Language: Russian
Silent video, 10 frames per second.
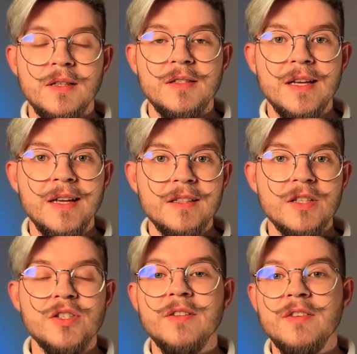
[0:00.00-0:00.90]

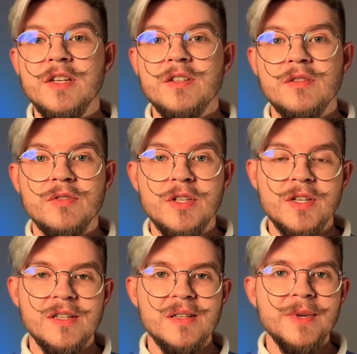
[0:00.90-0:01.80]
интеллекта человечество
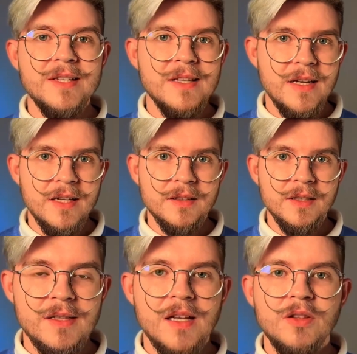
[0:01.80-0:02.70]
сейчас определяет,
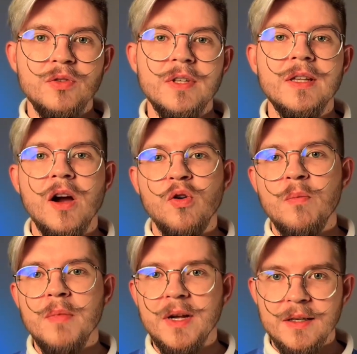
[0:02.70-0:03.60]
а заодно и на
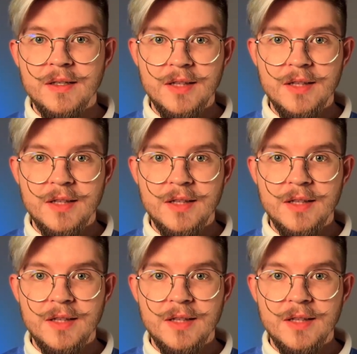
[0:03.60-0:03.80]
каком мы